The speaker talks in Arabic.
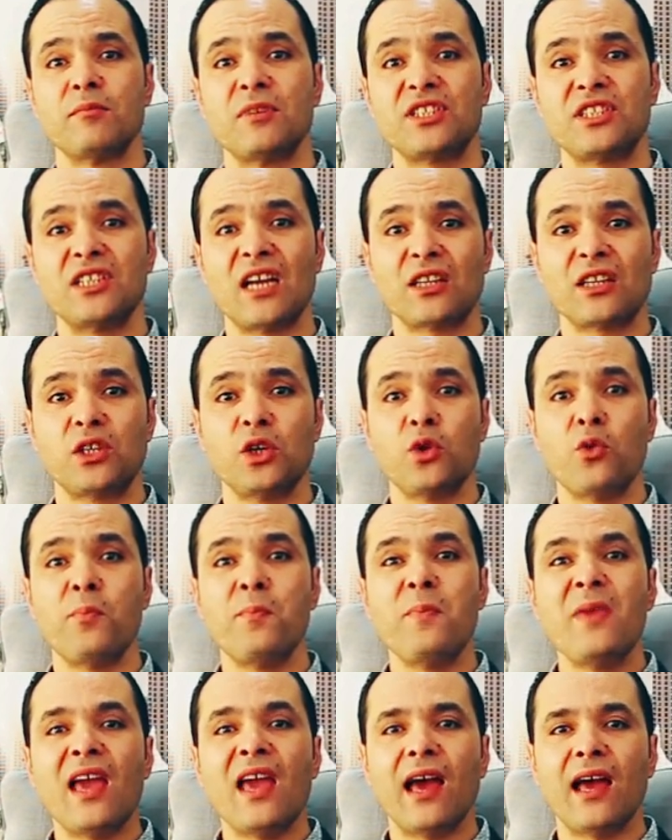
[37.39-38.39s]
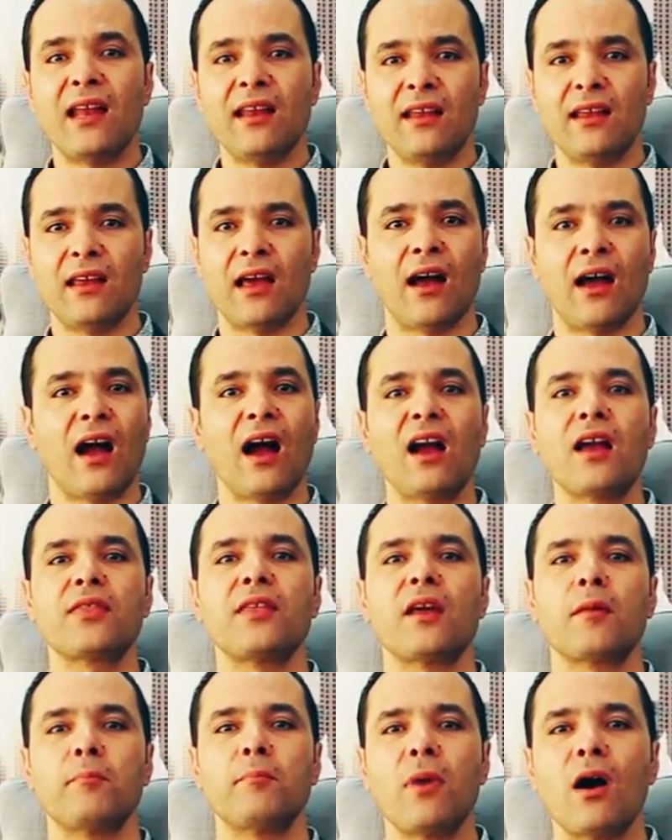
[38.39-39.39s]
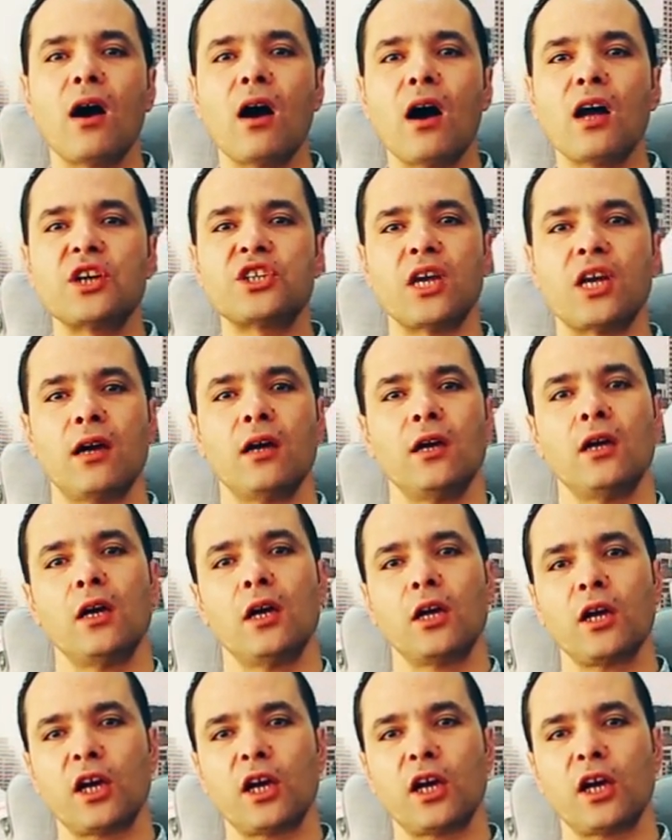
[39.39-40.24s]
باش يعطيو مهنيه اكثر برشا